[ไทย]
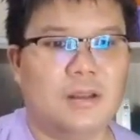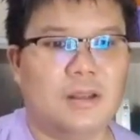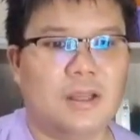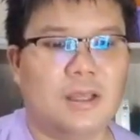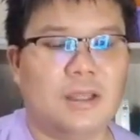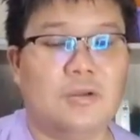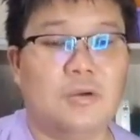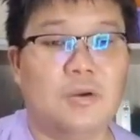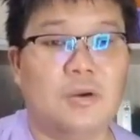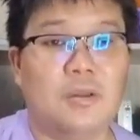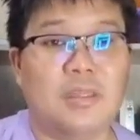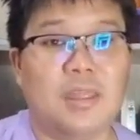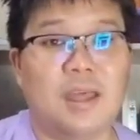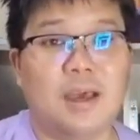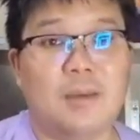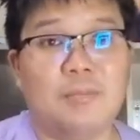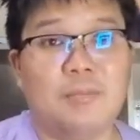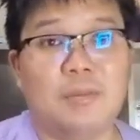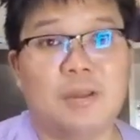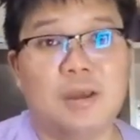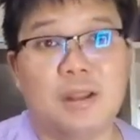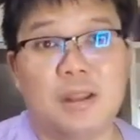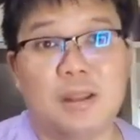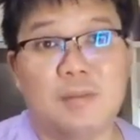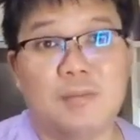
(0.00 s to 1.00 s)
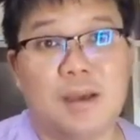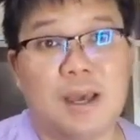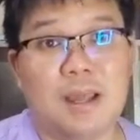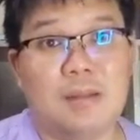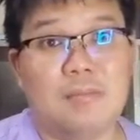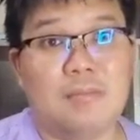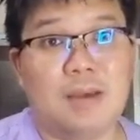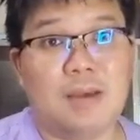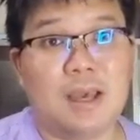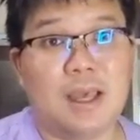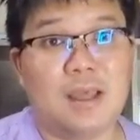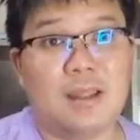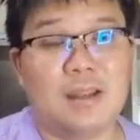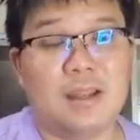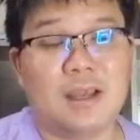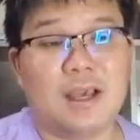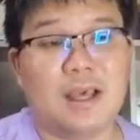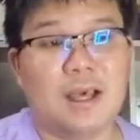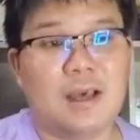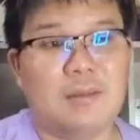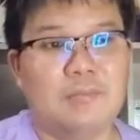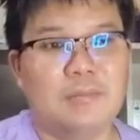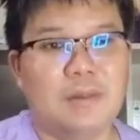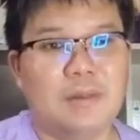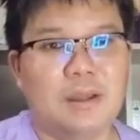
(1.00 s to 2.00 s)
ในช่วง 3 เดือนที่ผ่านมา
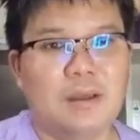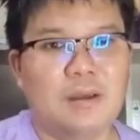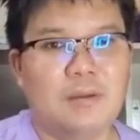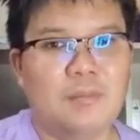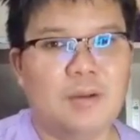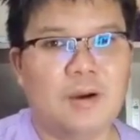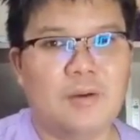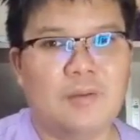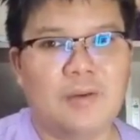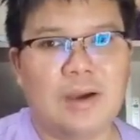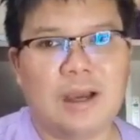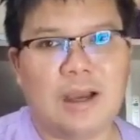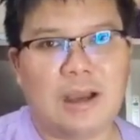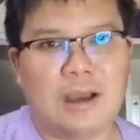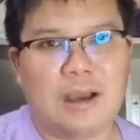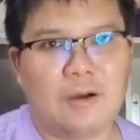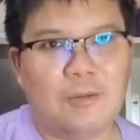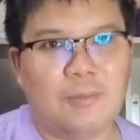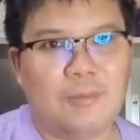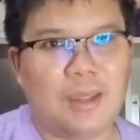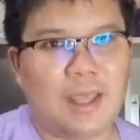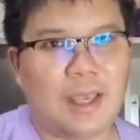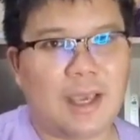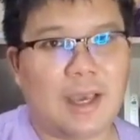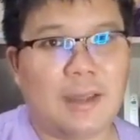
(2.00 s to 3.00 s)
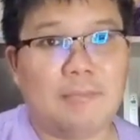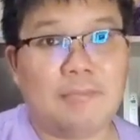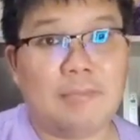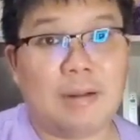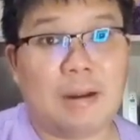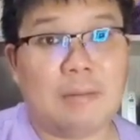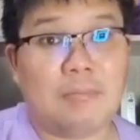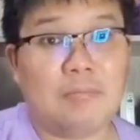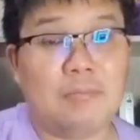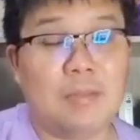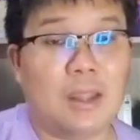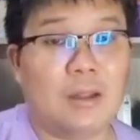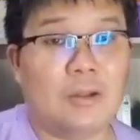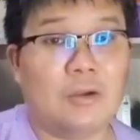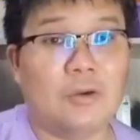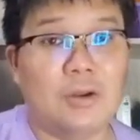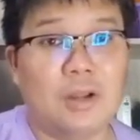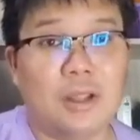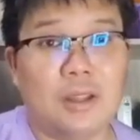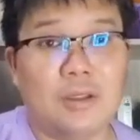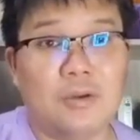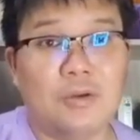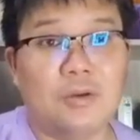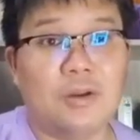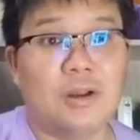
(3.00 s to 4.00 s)
นะครับ เพราะว่าเขามีการปรับเปลี่ยนก
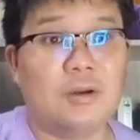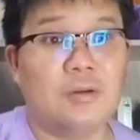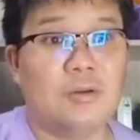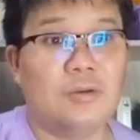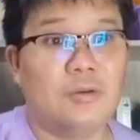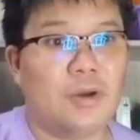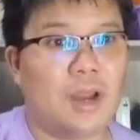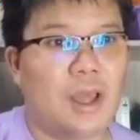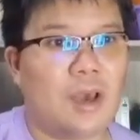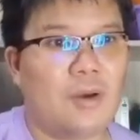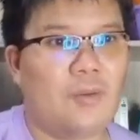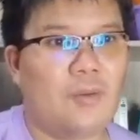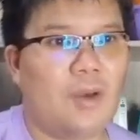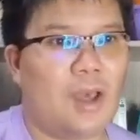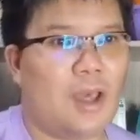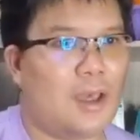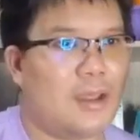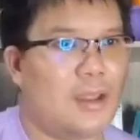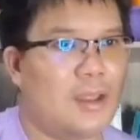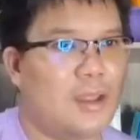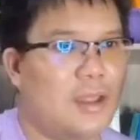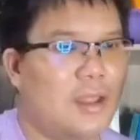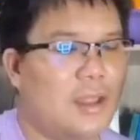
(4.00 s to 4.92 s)
ลยุทธ์เขารู้แล้วว่า